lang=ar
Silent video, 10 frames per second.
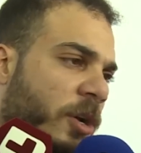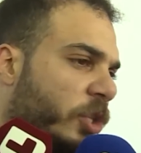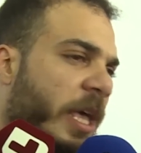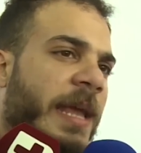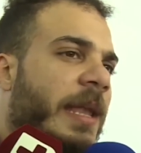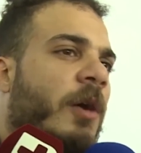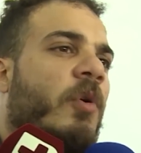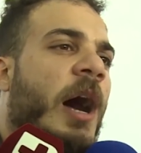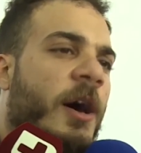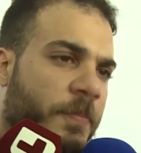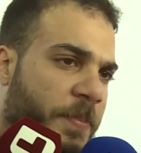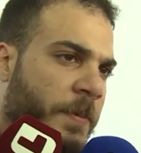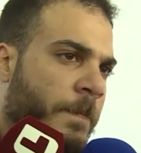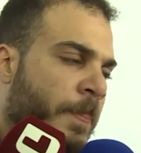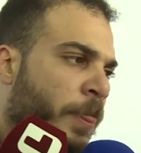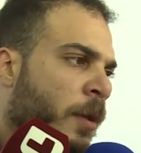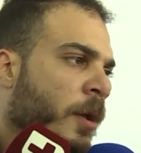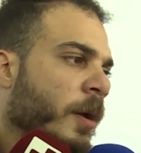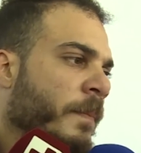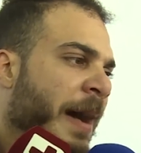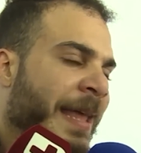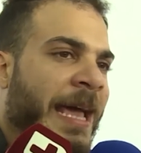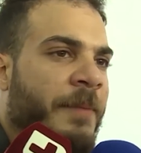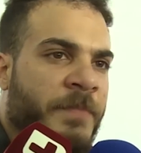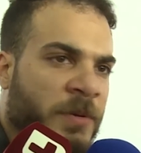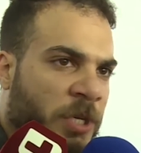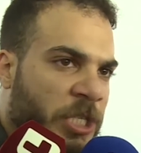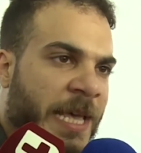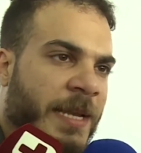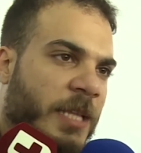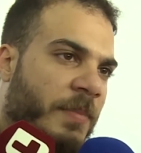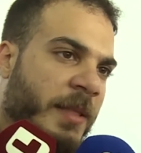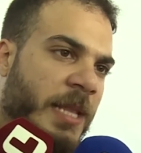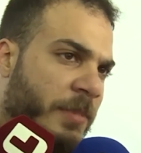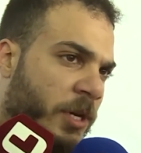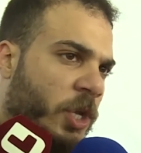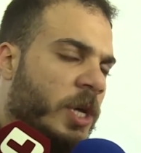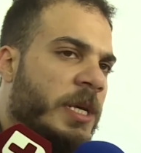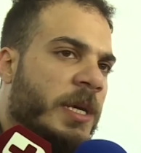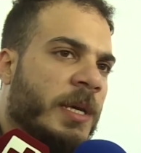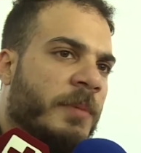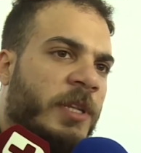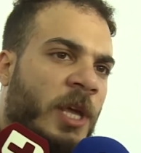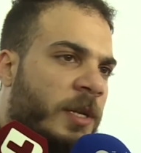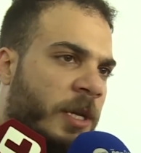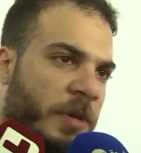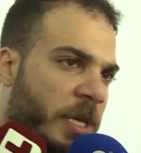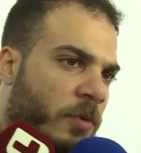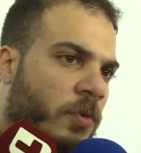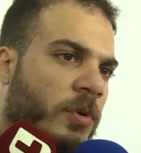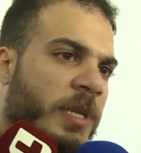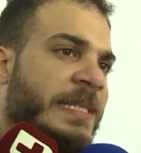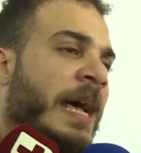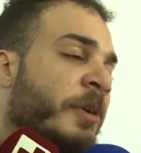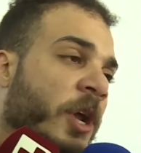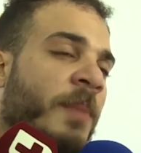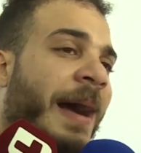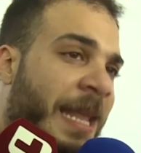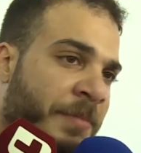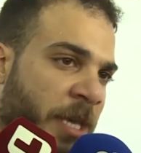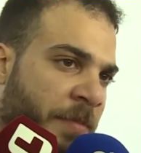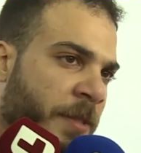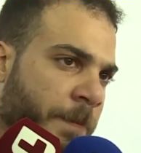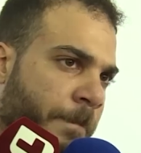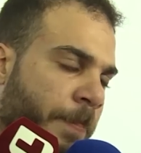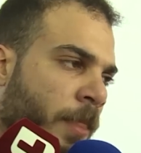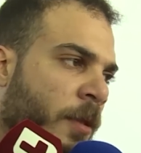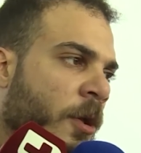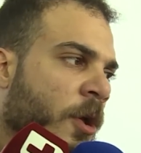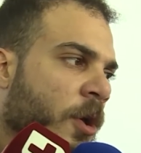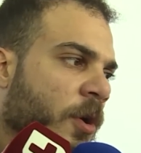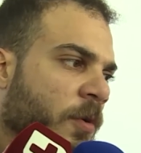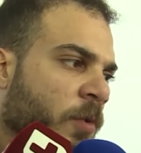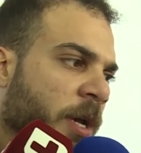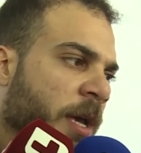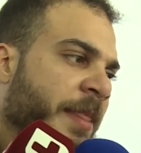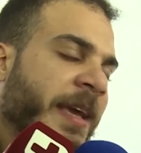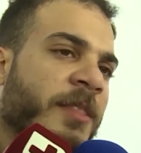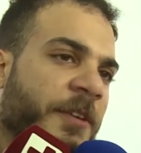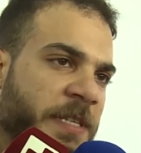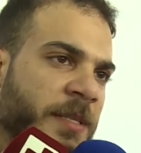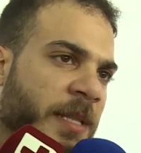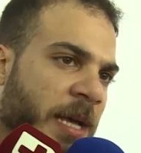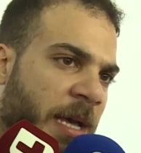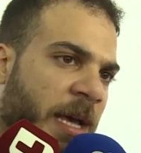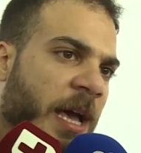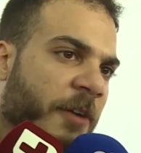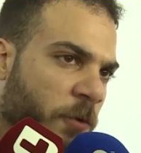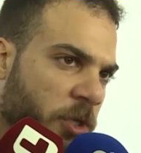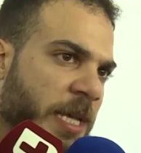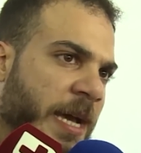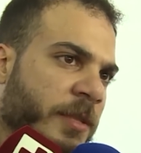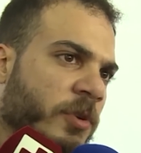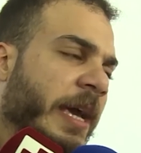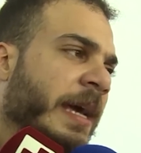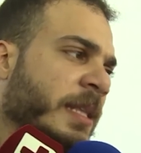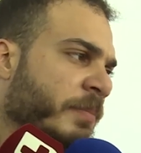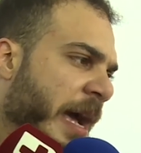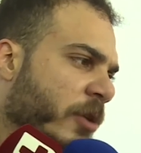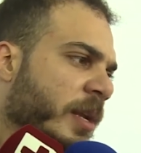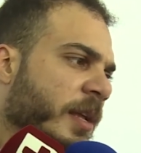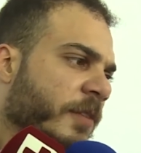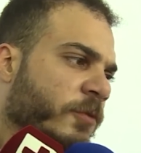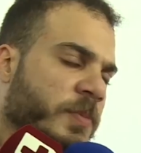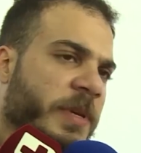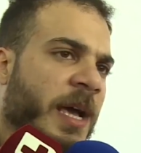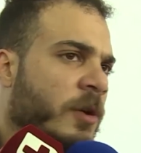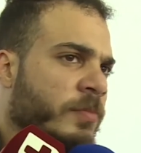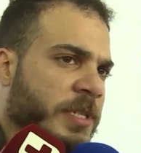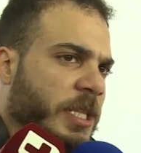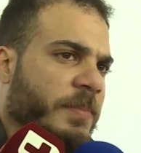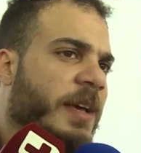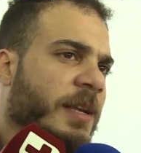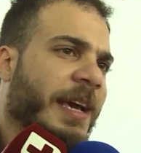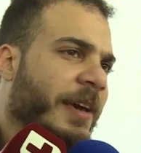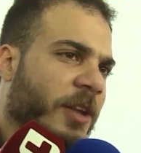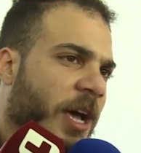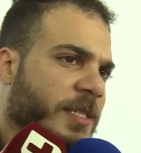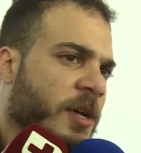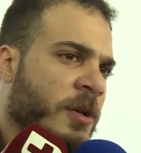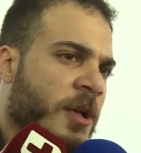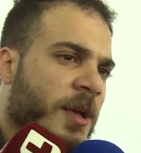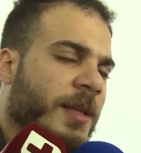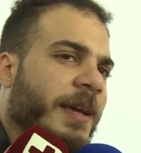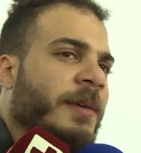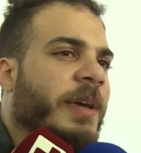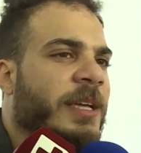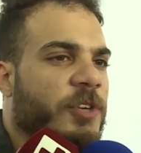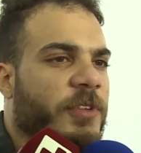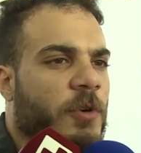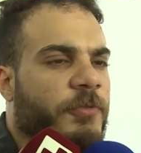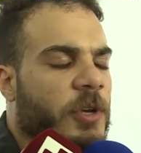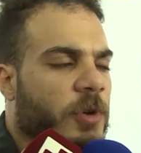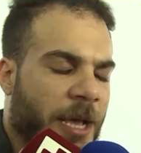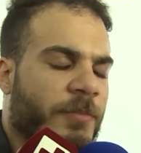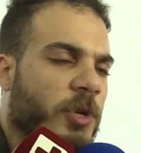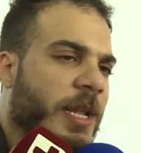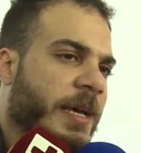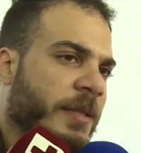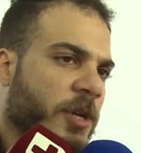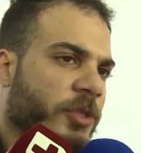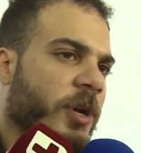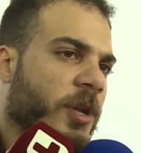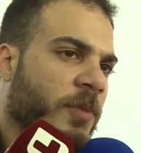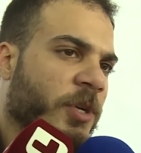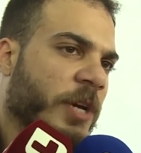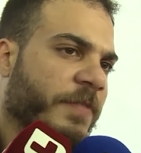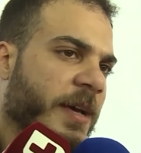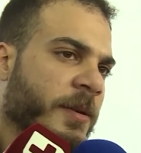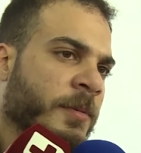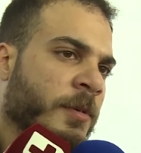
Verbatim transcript: قتال او حرب مع لاعب مش سهل طبعا اللاعب الايطالي بطل كبير ولسه عامل رقم عالمي كمان وانا كان نفسي ان انا افوز يعني ودخلت المحاوله اللي افوز بيها ومسكت بيها لاخر لحظه لكن ما كانش في توفيق والحمد لله يعني قدر الله ما شاء فعل